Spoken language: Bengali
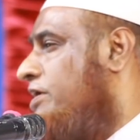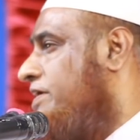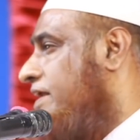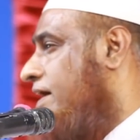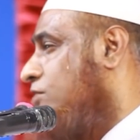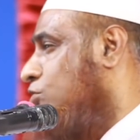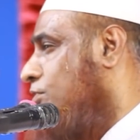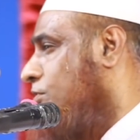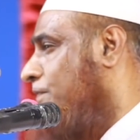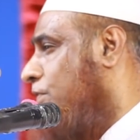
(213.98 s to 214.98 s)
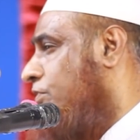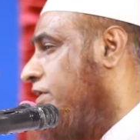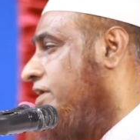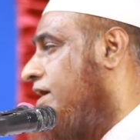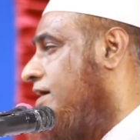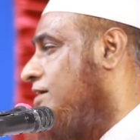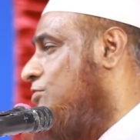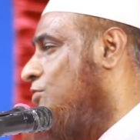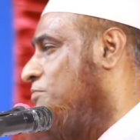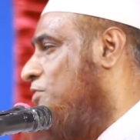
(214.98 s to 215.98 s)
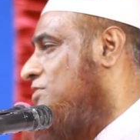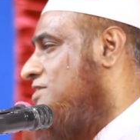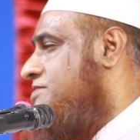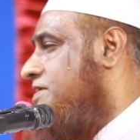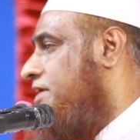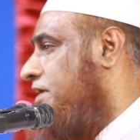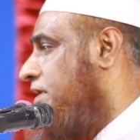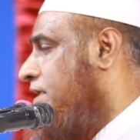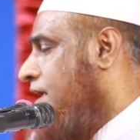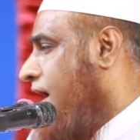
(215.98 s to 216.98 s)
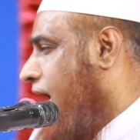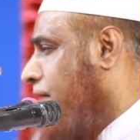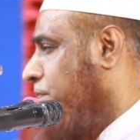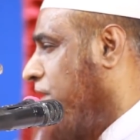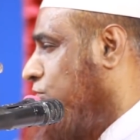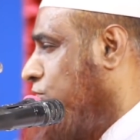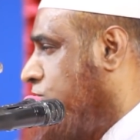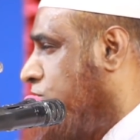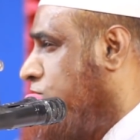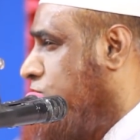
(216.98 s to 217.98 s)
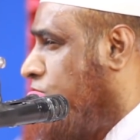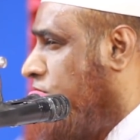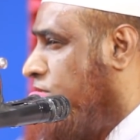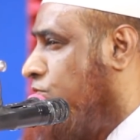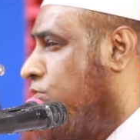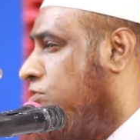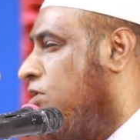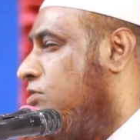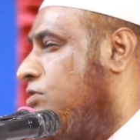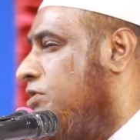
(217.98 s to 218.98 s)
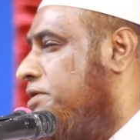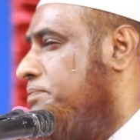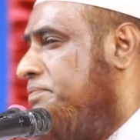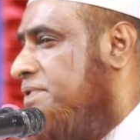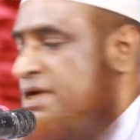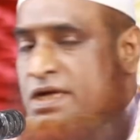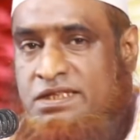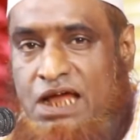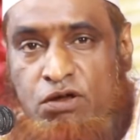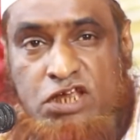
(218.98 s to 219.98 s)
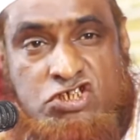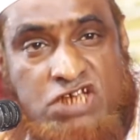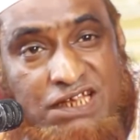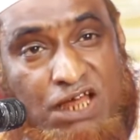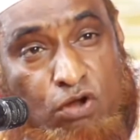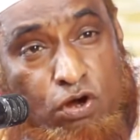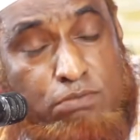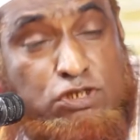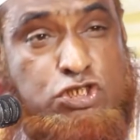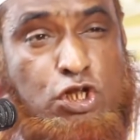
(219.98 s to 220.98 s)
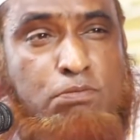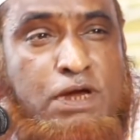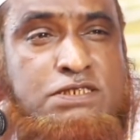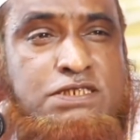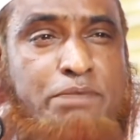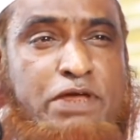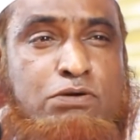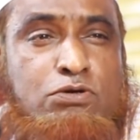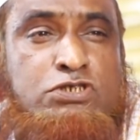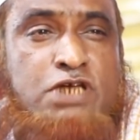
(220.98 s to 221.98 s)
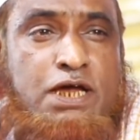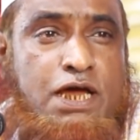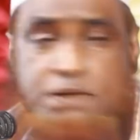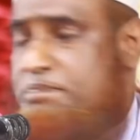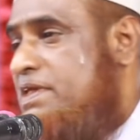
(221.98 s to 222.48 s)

ডান হাত ফারুকের ডান হাত ধরে বলতেছে আপনার দুইজন যদি দুই দল করেন তাহলে সাধারণ মুসলমান যাবে কোন জায়গায়